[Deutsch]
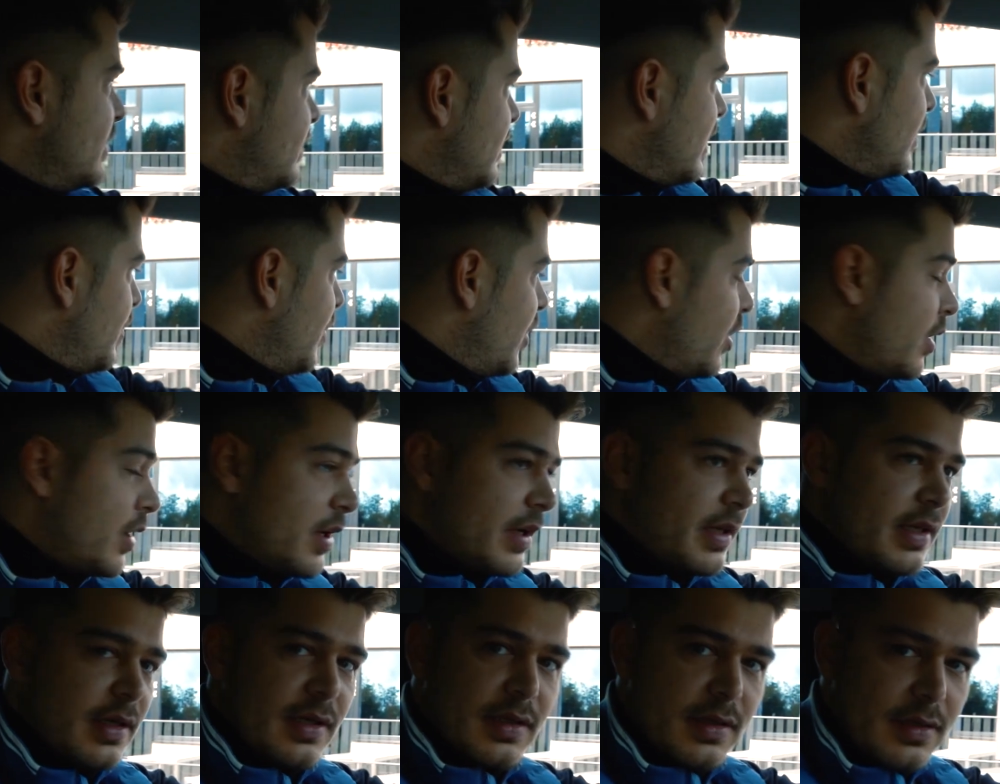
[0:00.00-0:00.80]
der Burger
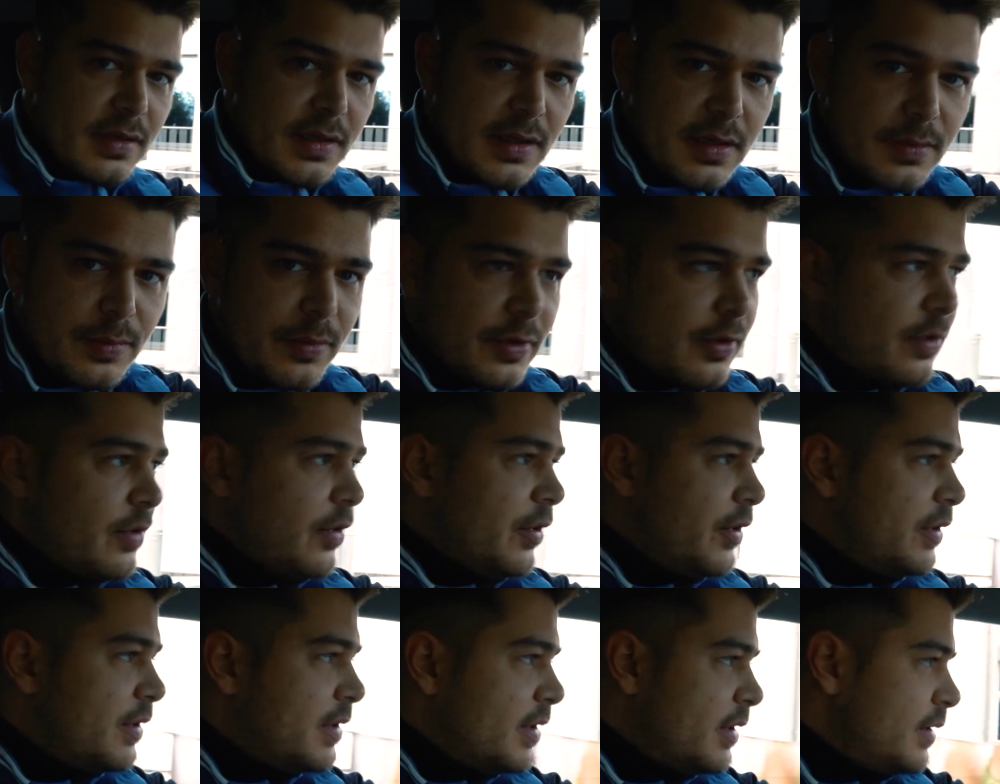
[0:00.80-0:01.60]
King in Delbrück,
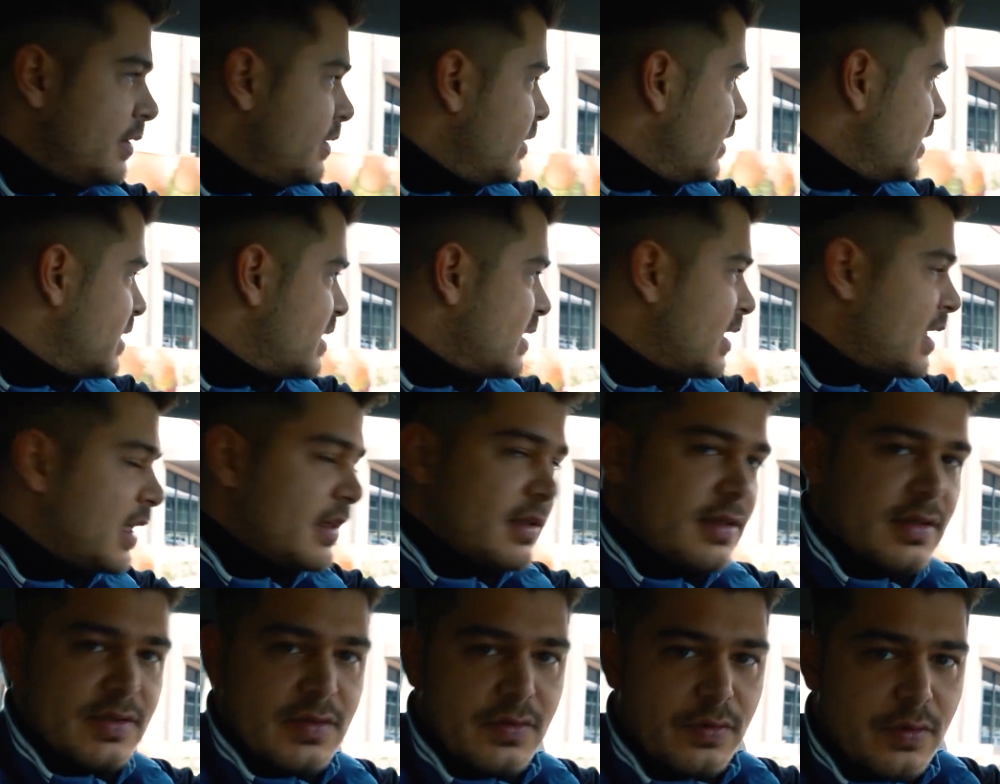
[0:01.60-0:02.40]
Leute, ist
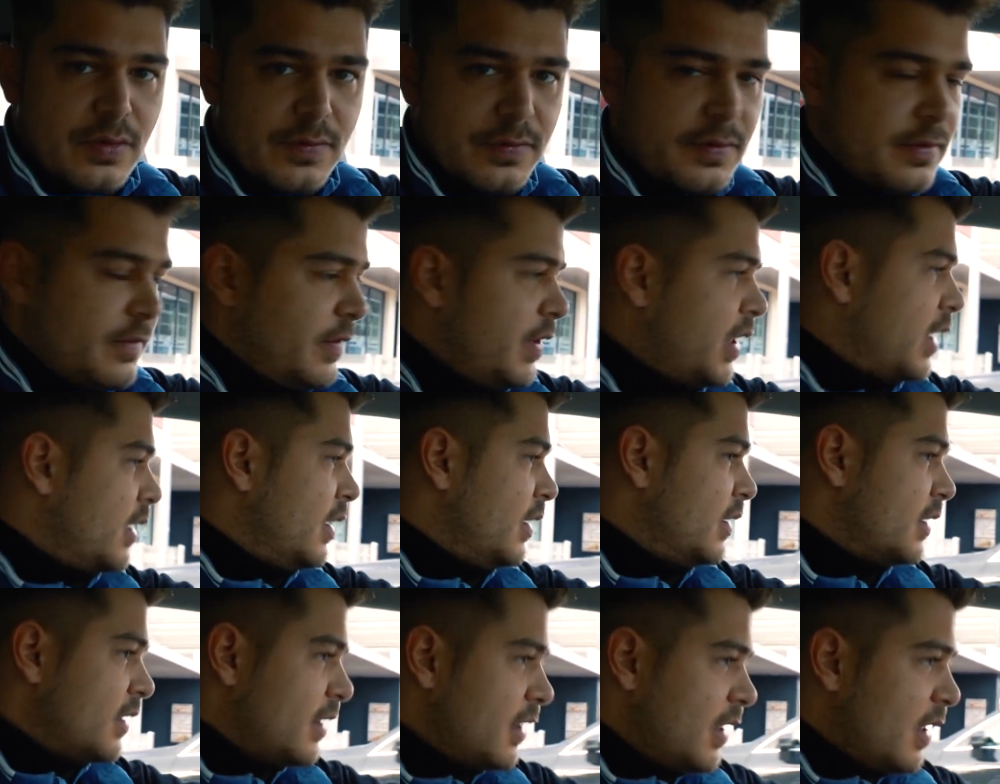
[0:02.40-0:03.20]
Katastrophe,
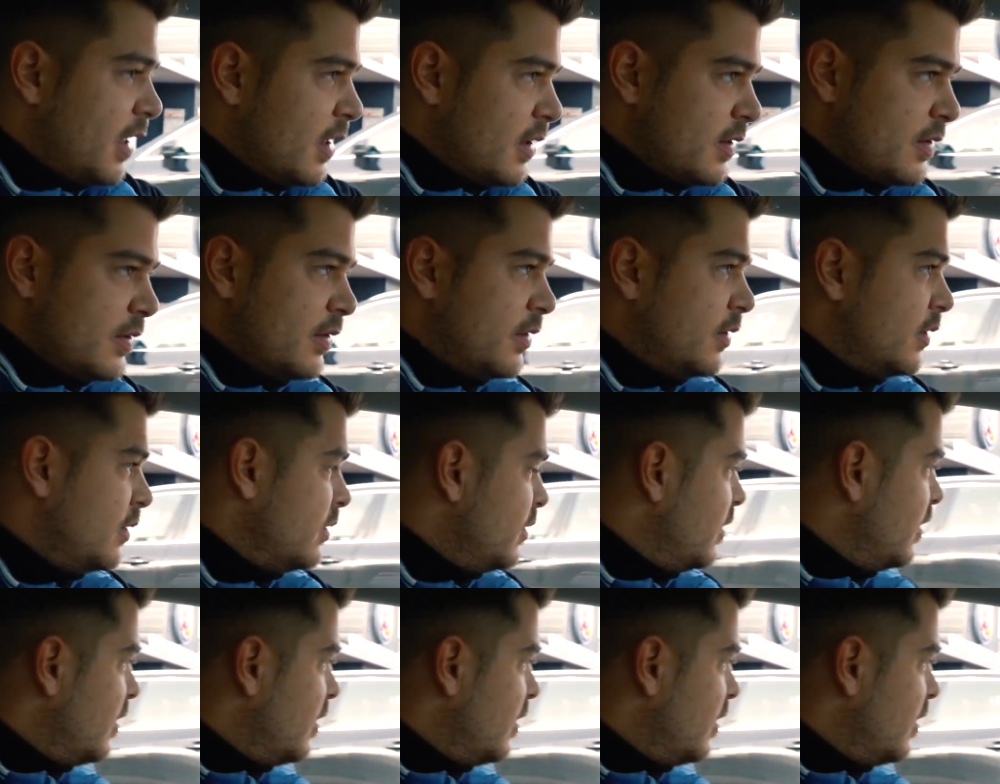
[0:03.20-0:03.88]
wirklich. Also